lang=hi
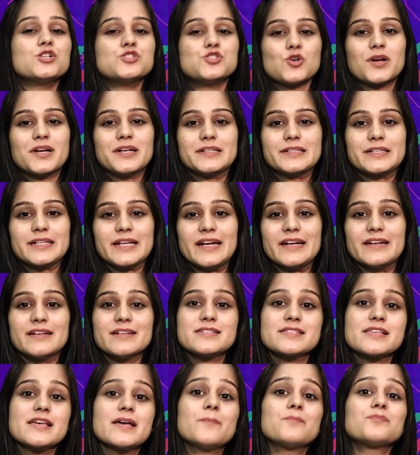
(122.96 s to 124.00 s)
जो कि
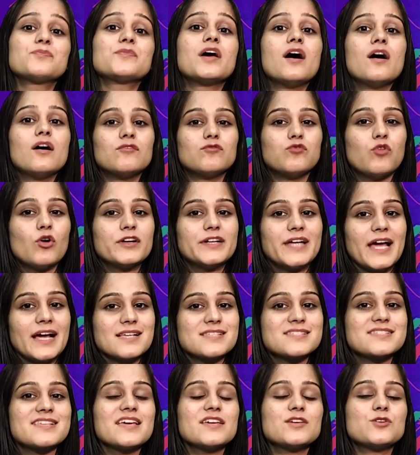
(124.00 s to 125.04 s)
ट्रेडर्स हैं वो
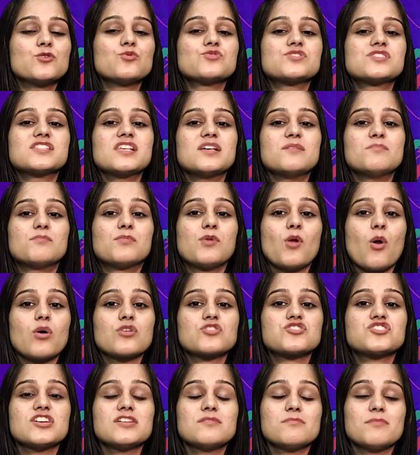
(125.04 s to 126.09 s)
डेक्स के यूज से
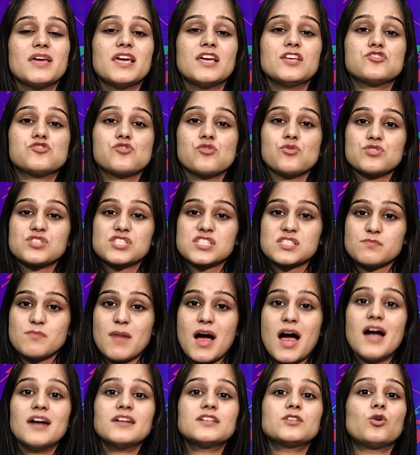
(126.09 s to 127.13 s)
ब्लॉकचेन में जो
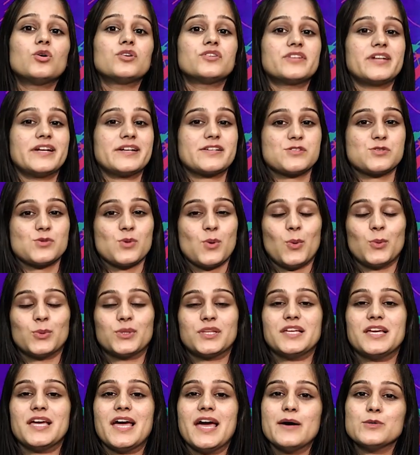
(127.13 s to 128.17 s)
स्मार्ट कॉन्ट्रैक्ट्स
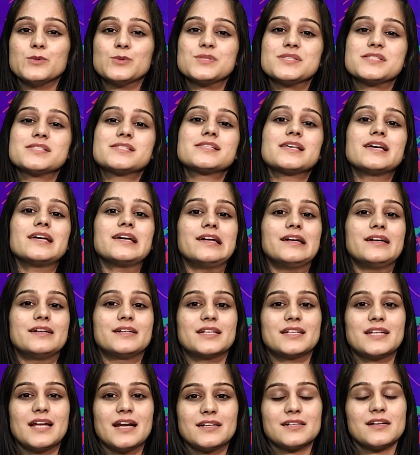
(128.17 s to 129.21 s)
होते हैं उनसे
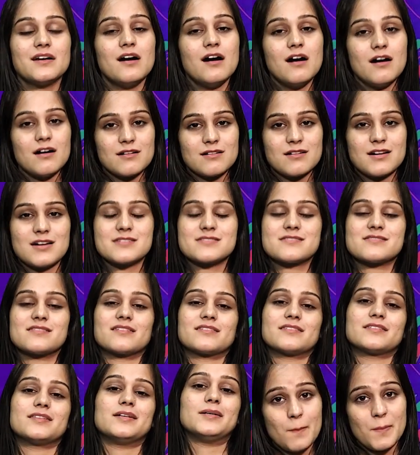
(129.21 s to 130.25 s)
इंटरेक्ट कर
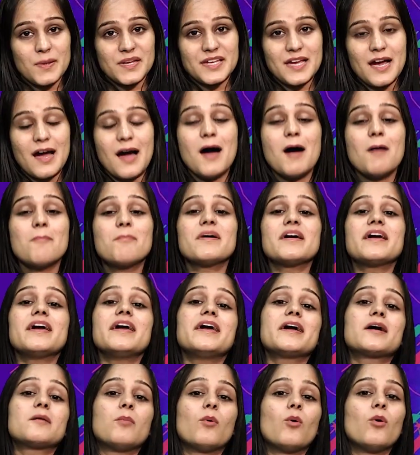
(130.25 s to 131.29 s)
सकते हैं अब यहाँ पे
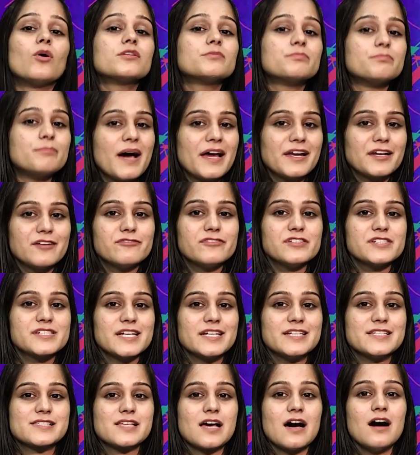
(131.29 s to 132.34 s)
एक बहुत बेनिफिट
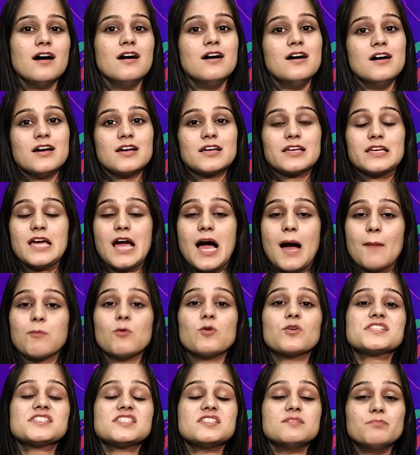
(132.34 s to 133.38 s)
है इसका कि
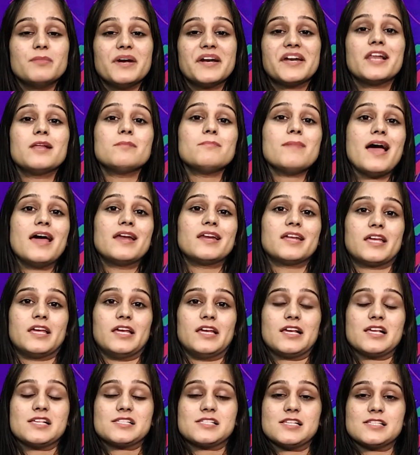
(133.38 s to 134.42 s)
आपको किसी मिडल मैन की
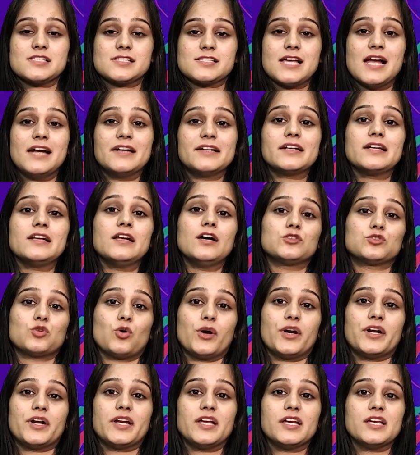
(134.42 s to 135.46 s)
किसी सेंट्रल
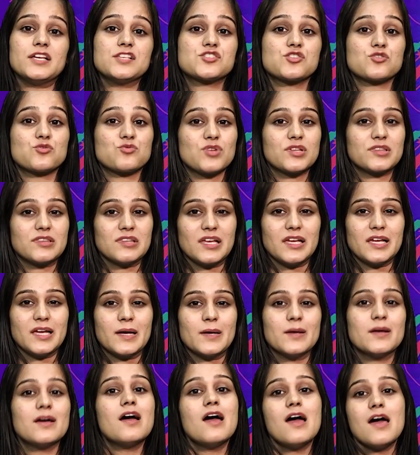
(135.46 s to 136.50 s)
अथॉरिटी की जरूरत नहीं
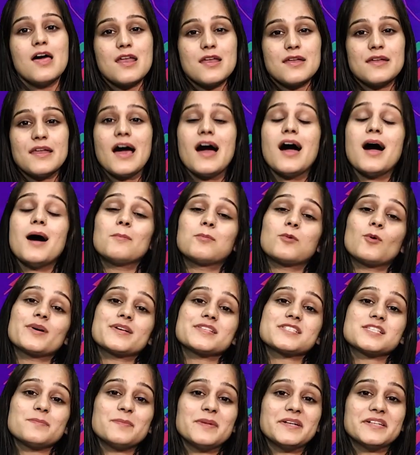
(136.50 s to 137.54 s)
है ना आपको
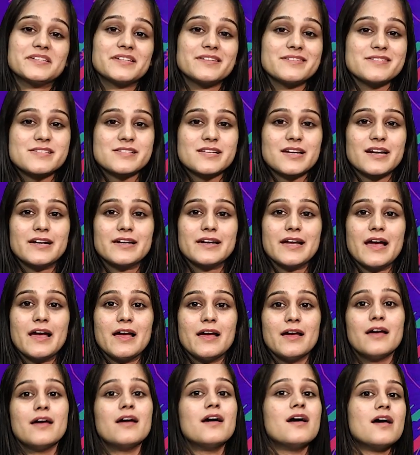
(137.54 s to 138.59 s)
किसी पे ट्रस्ट करना है